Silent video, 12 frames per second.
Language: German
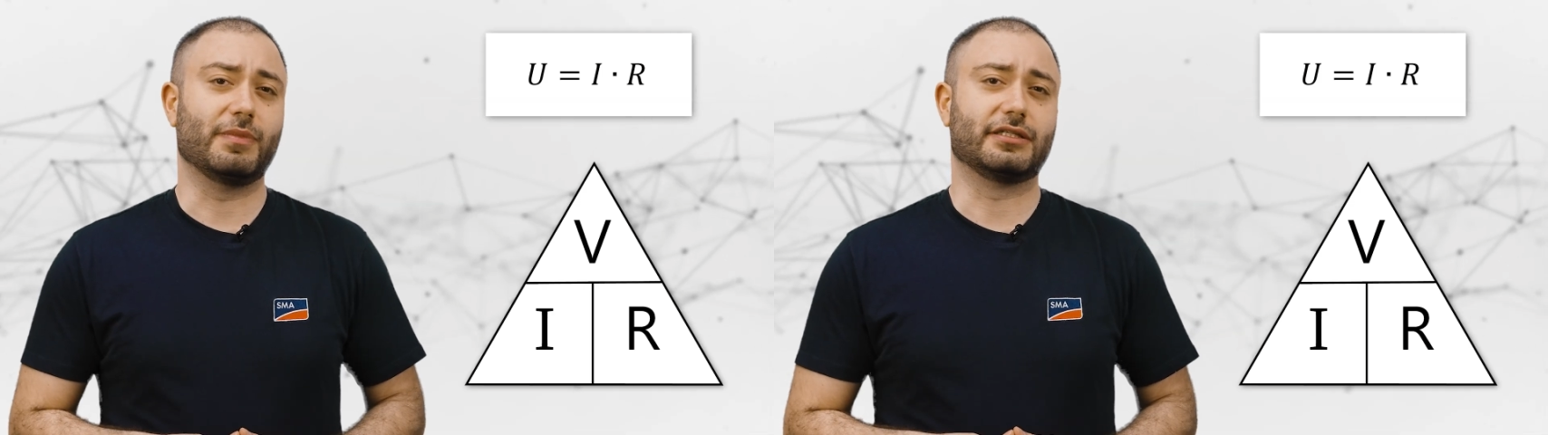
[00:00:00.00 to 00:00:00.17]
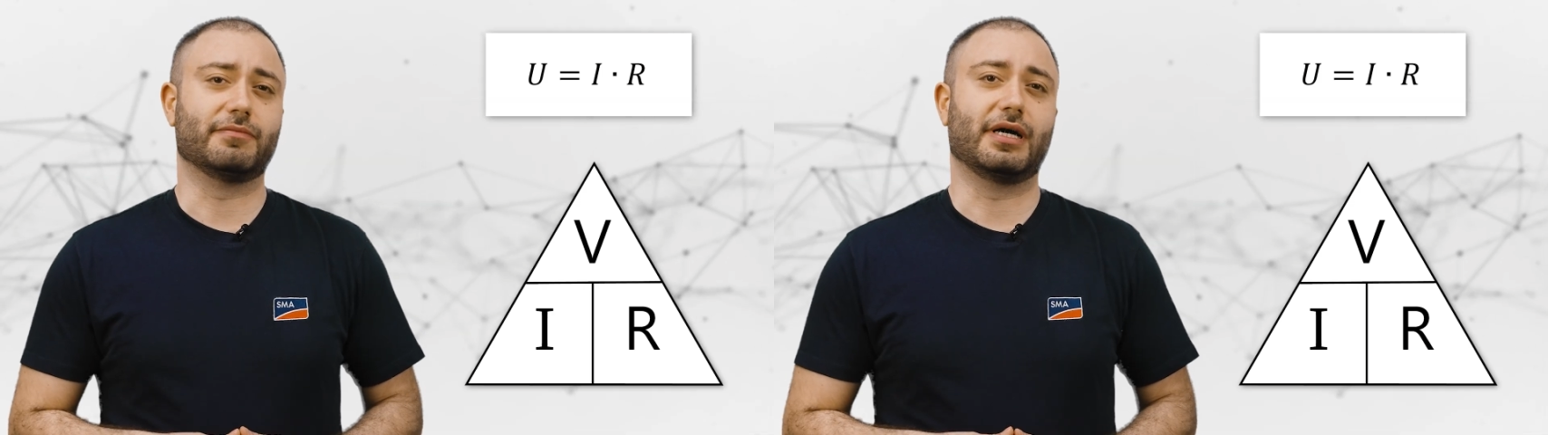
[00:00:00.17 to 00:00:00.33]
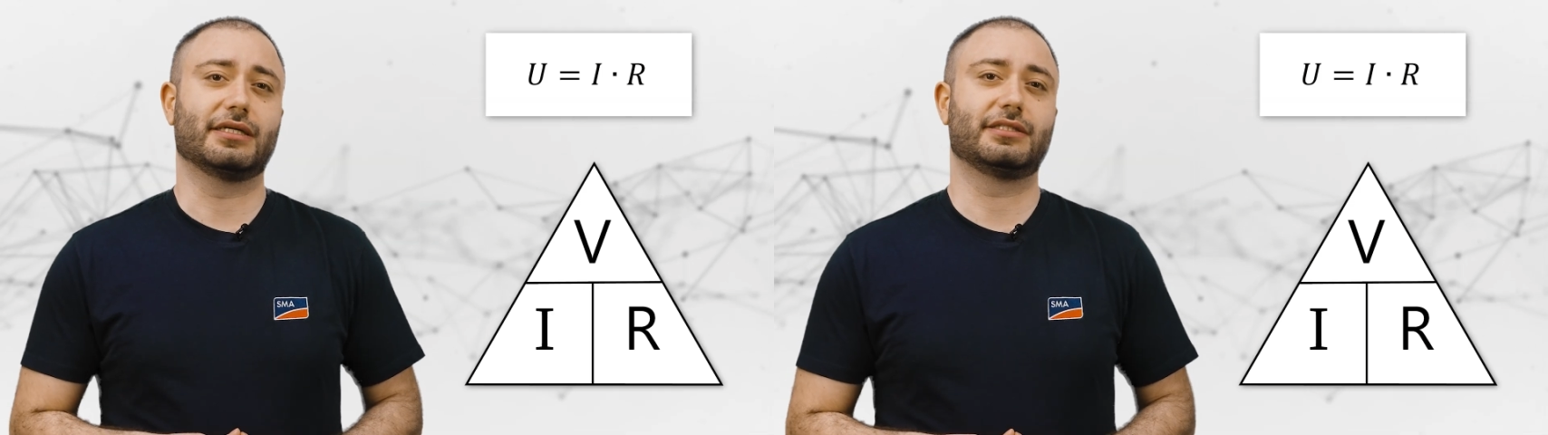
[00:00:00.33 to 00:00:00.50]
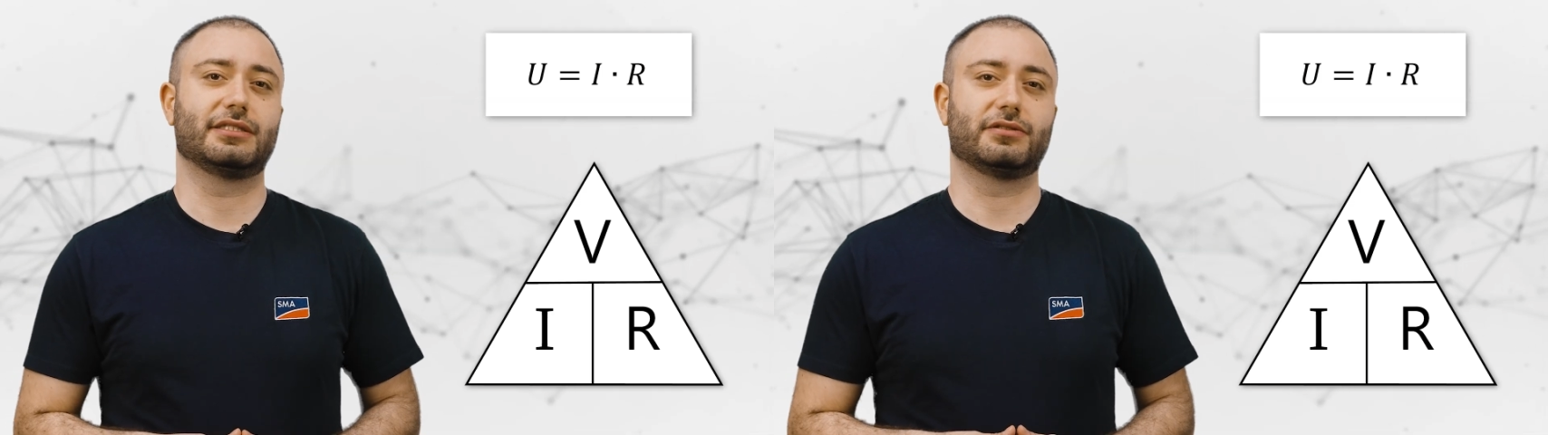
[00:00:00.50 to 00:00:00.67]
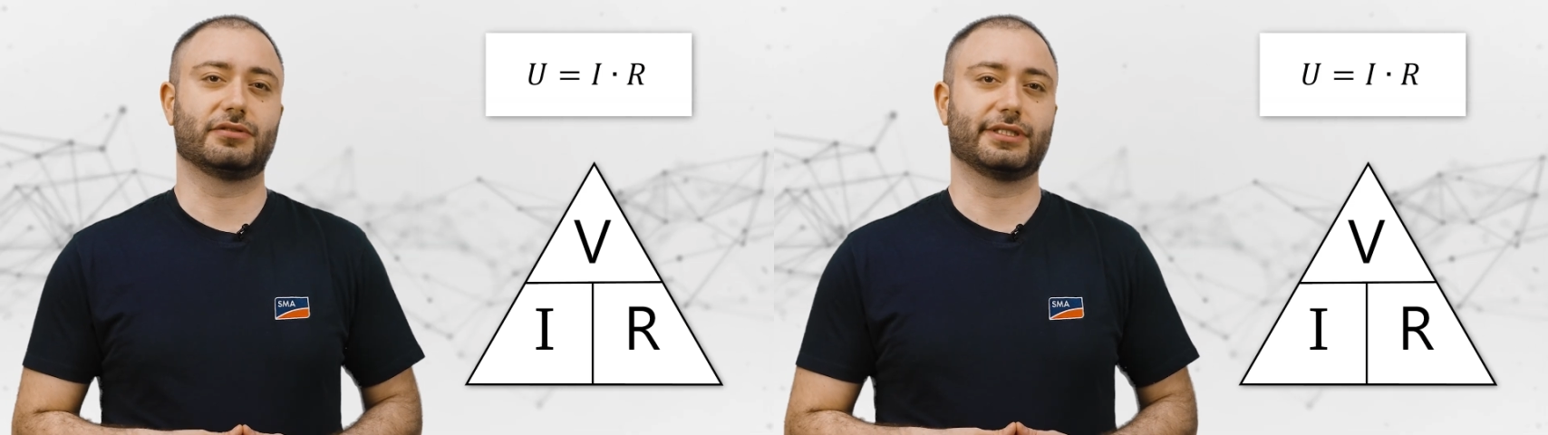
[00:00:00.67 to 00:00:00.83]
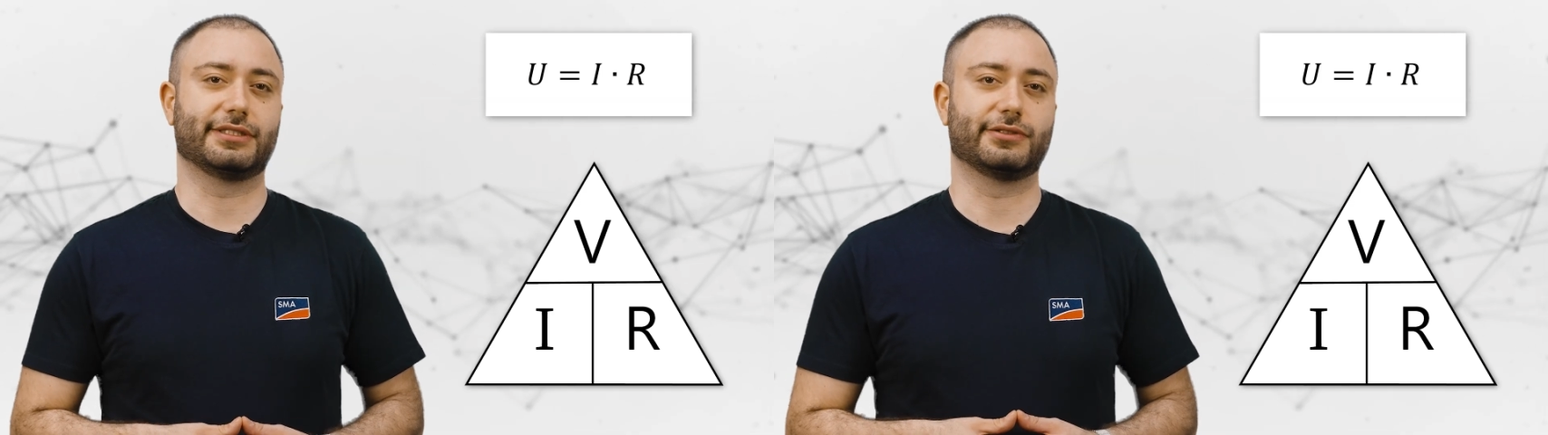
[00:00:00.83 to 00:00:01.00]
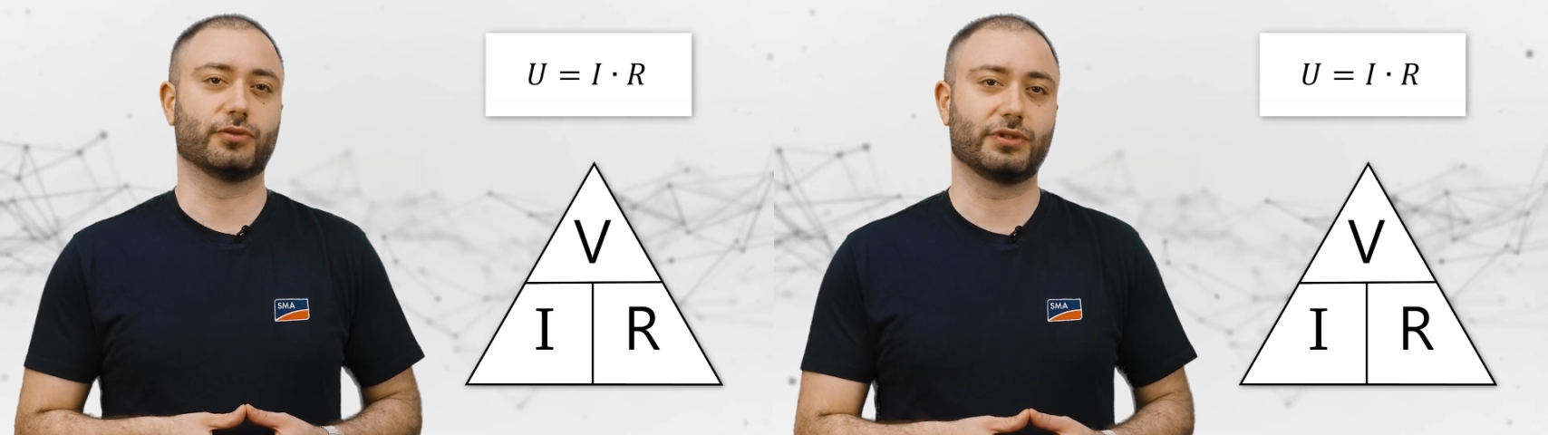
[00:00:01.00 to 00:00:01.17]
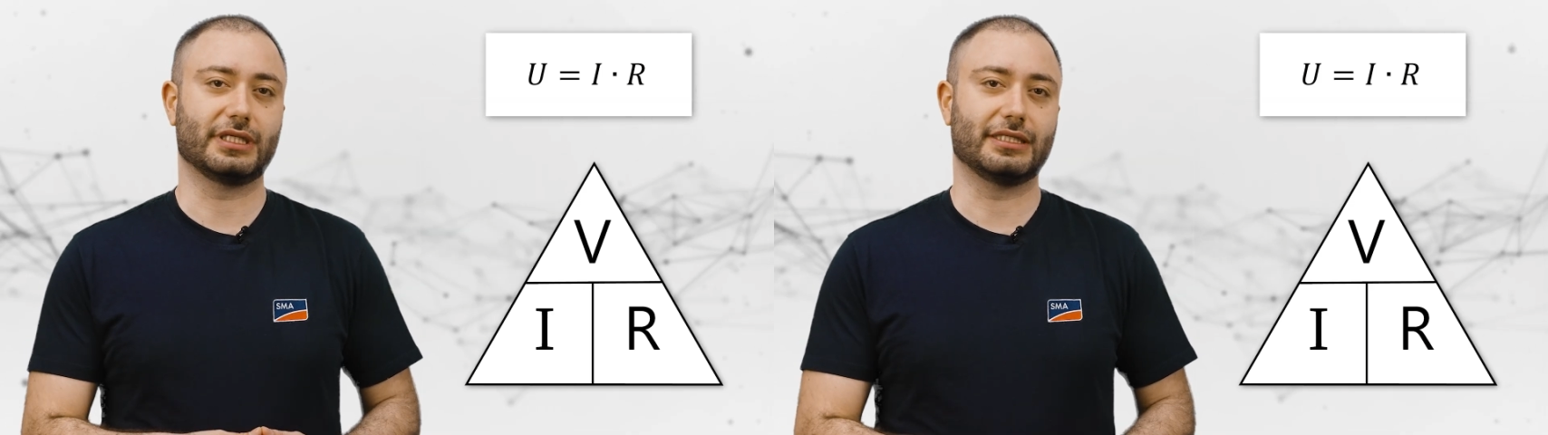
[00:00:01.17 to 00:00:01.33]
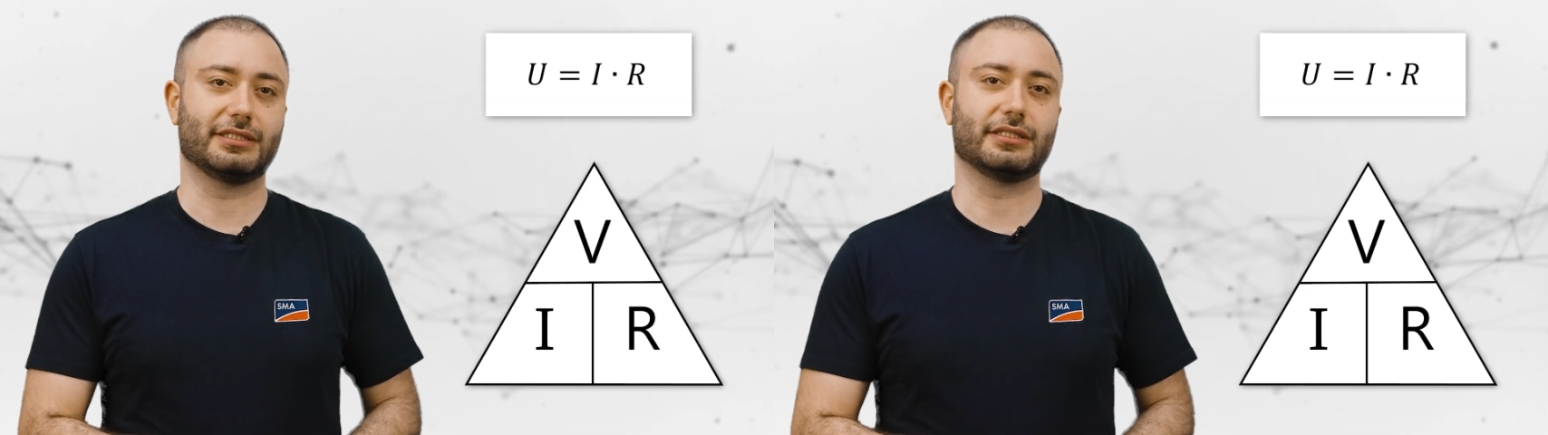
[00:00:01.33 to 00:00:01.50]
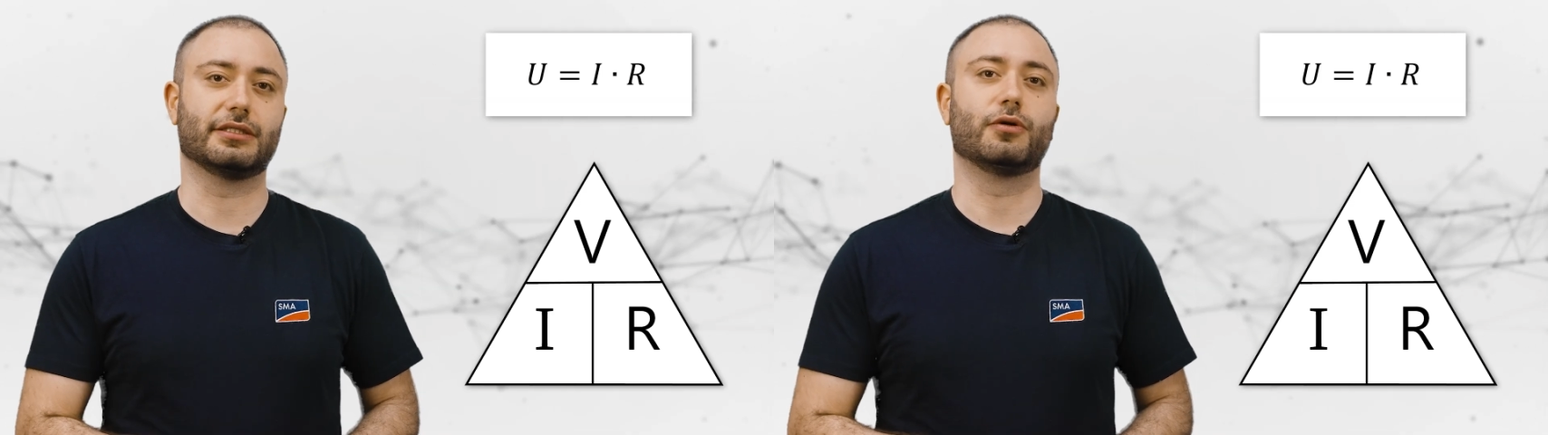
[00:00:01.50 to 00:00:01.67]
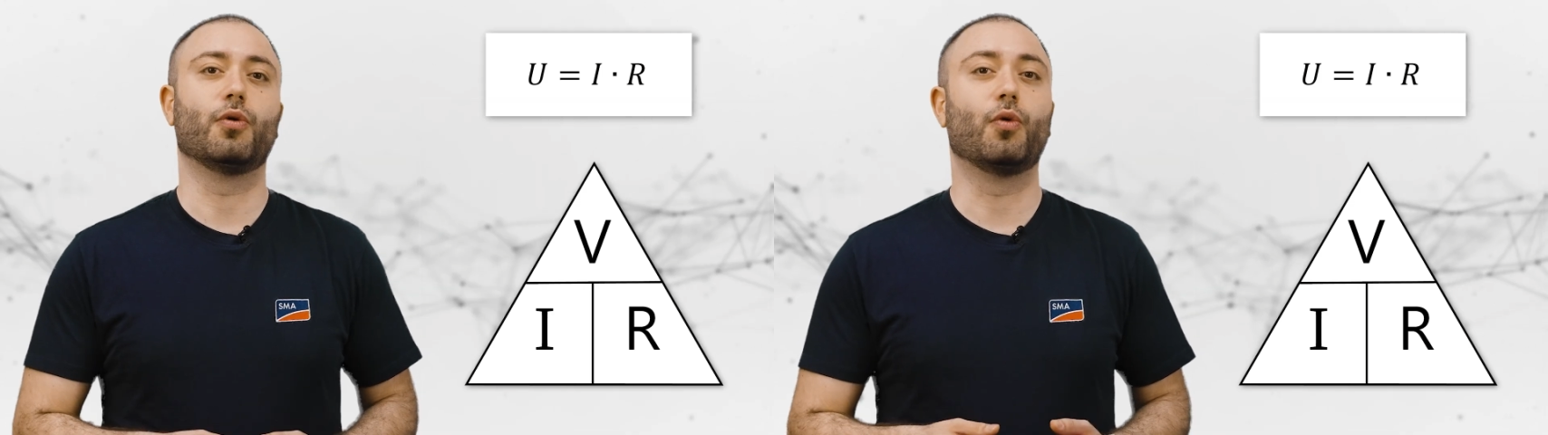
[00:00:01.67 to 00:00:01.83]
mathematisch durch das sogenannte